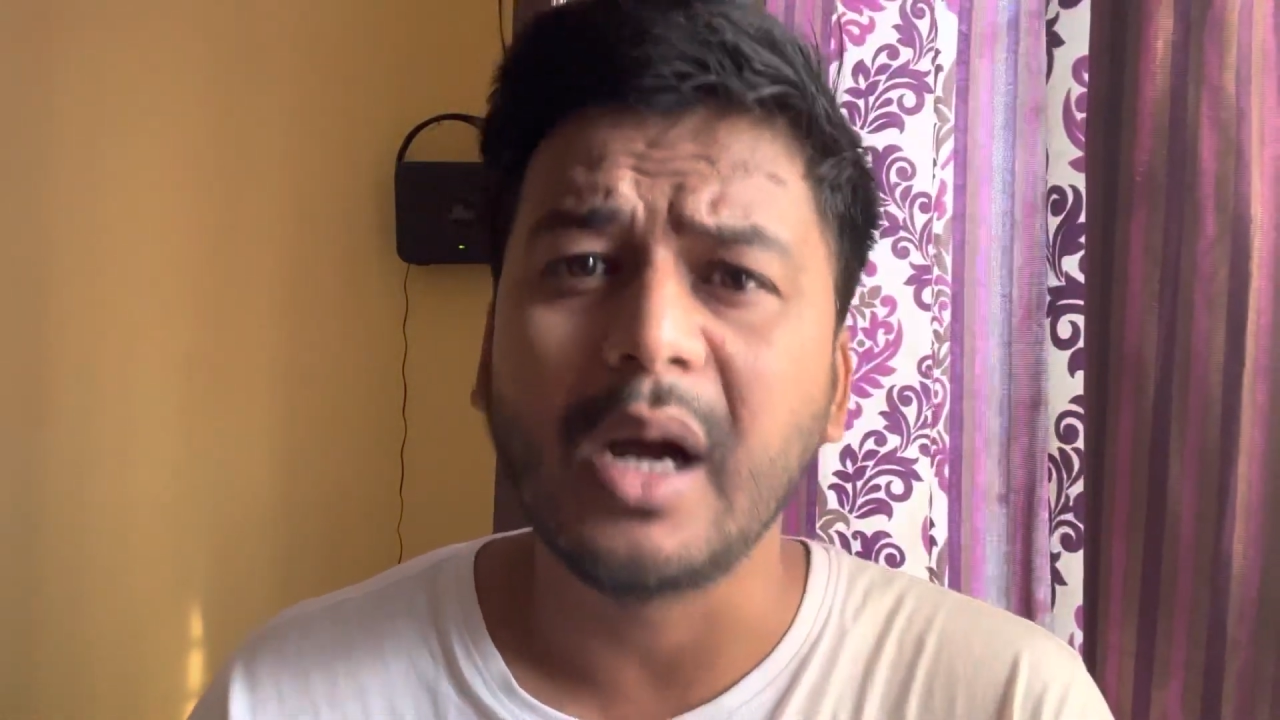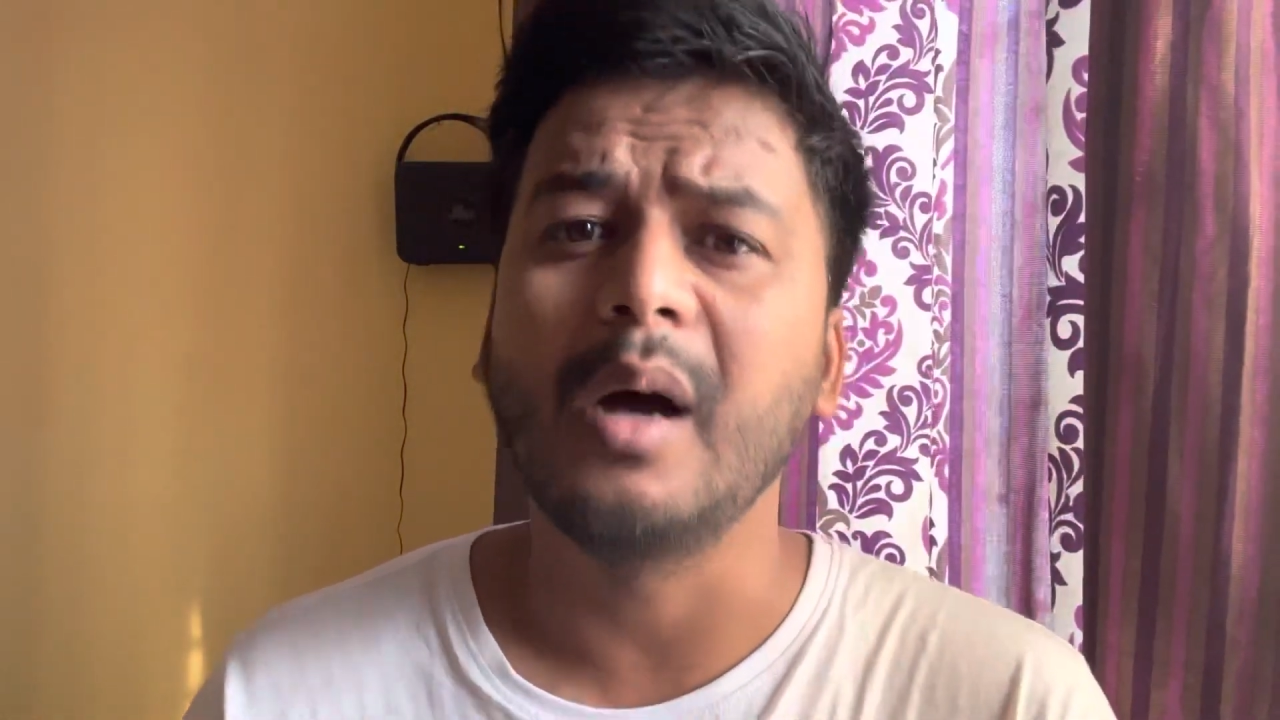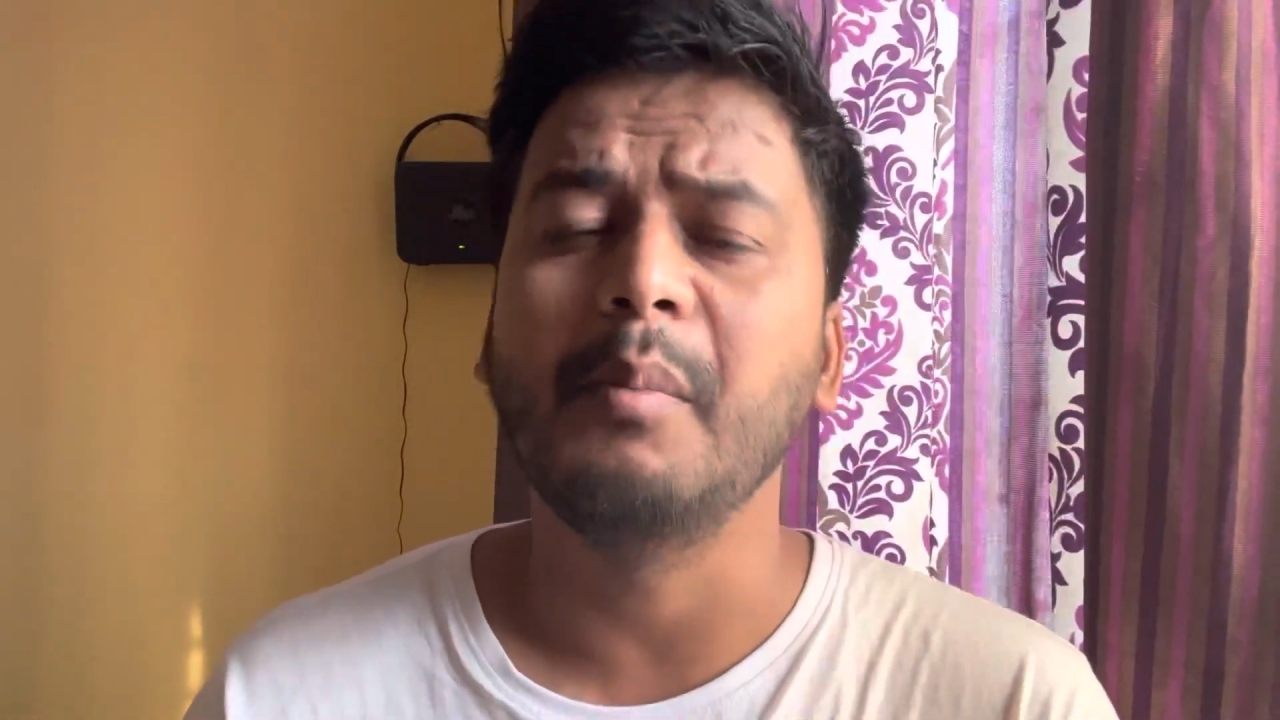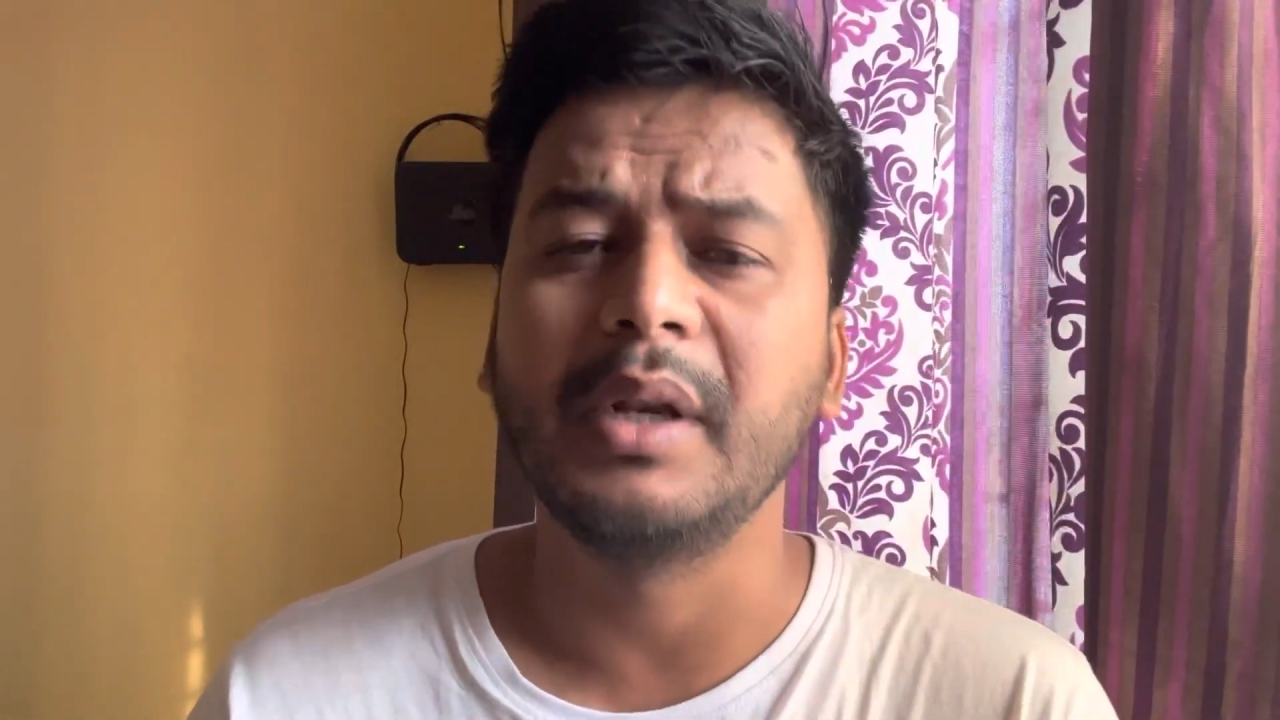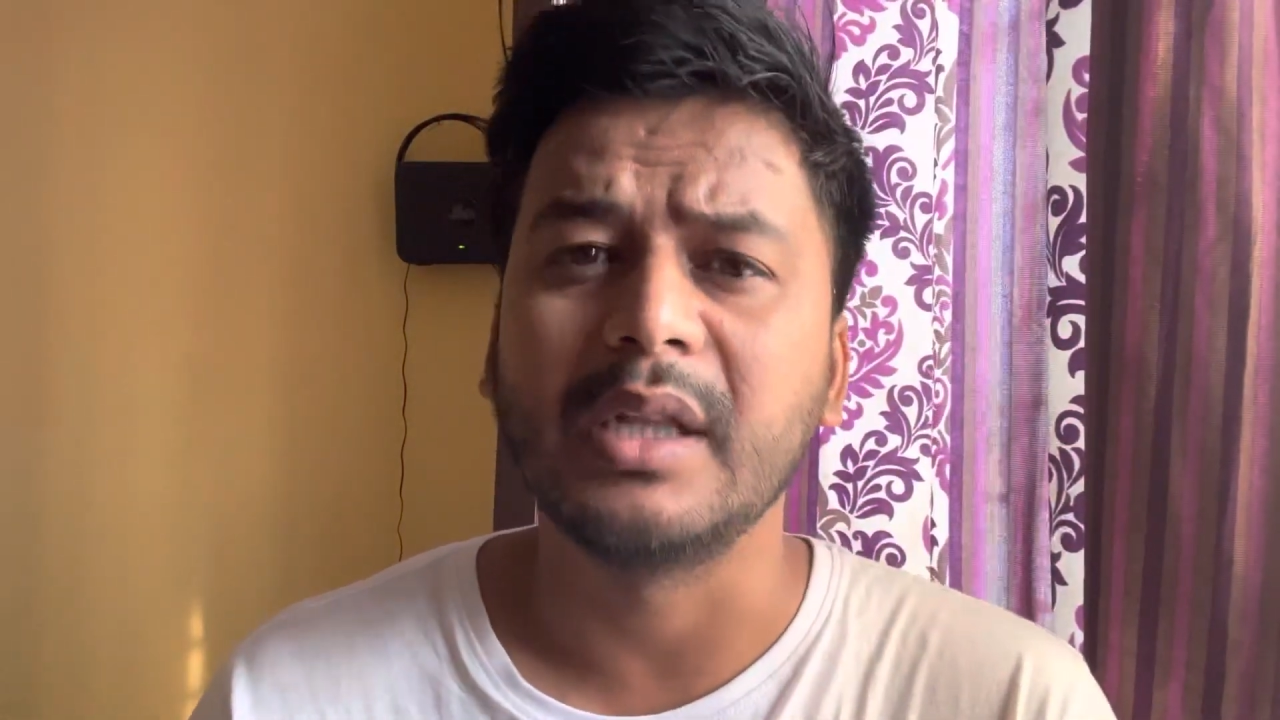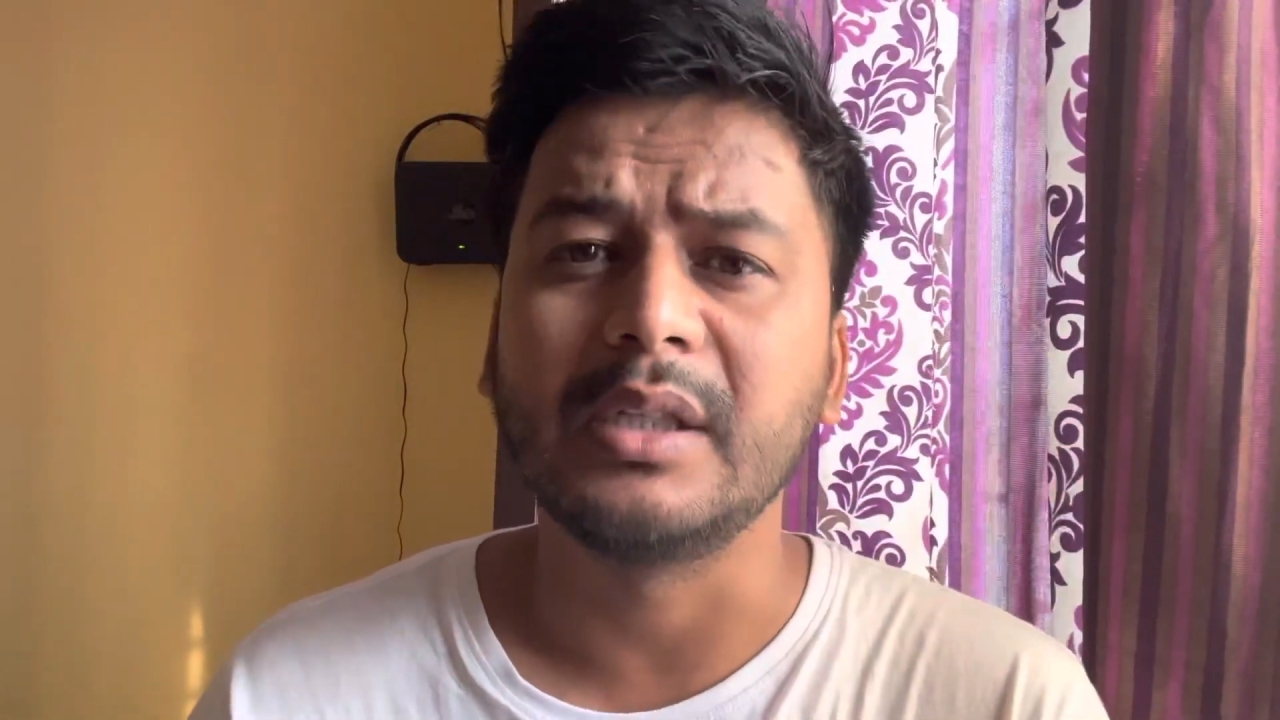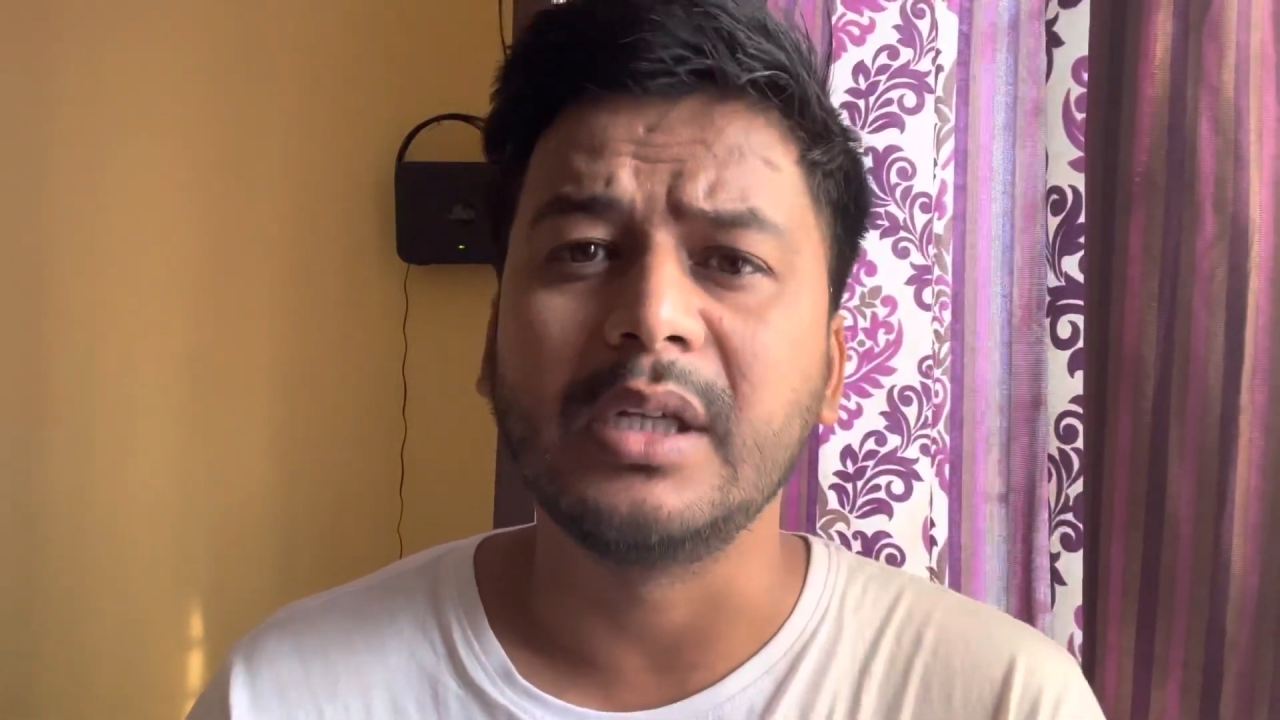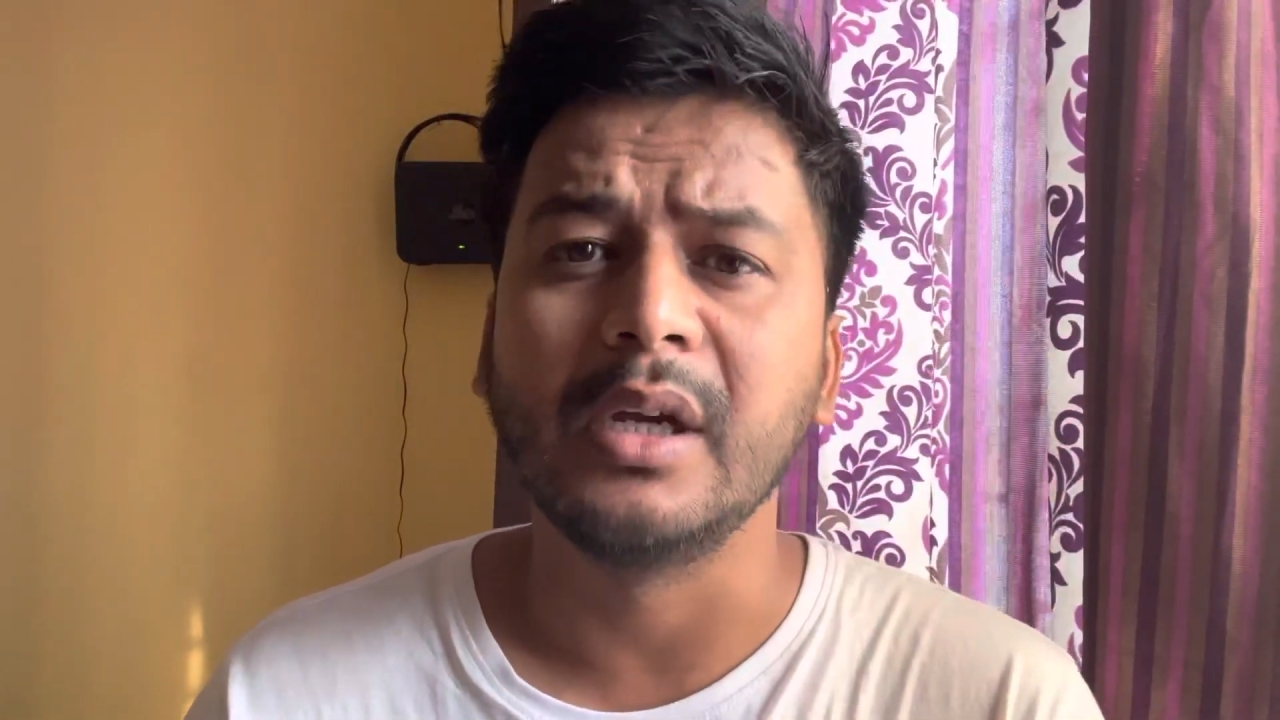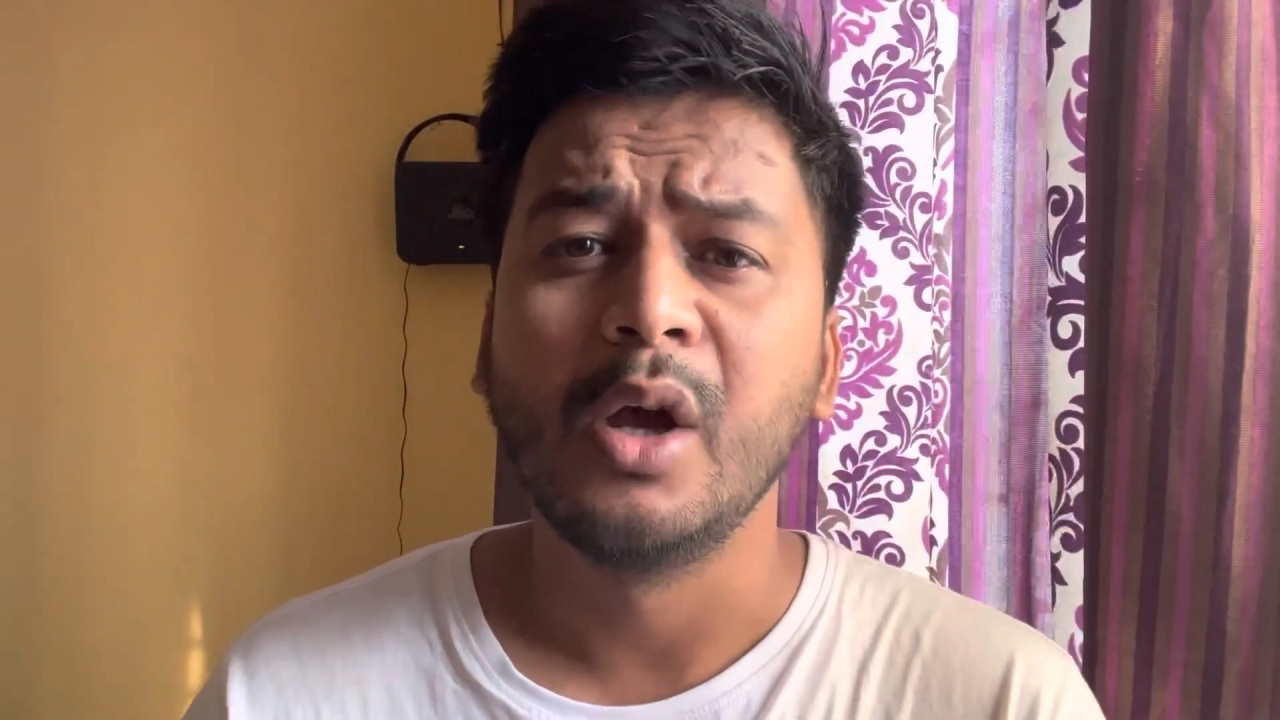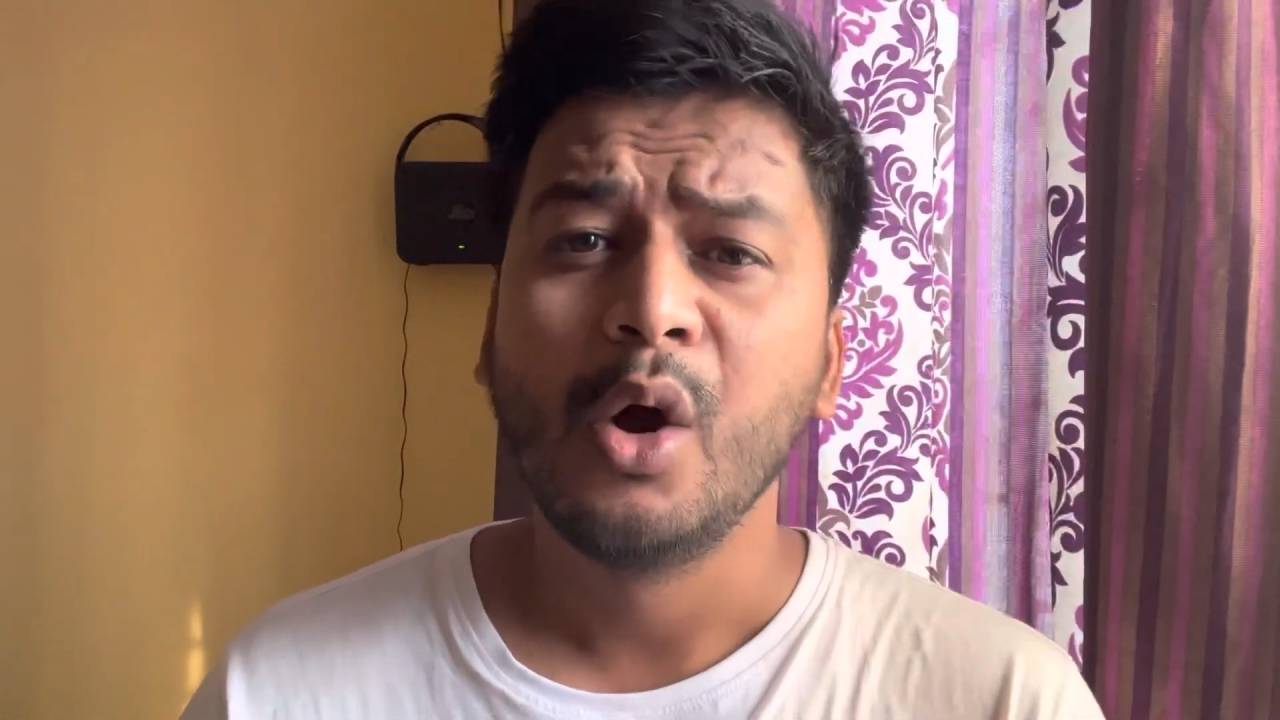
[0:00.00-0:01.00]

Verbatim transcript: आप बनाती है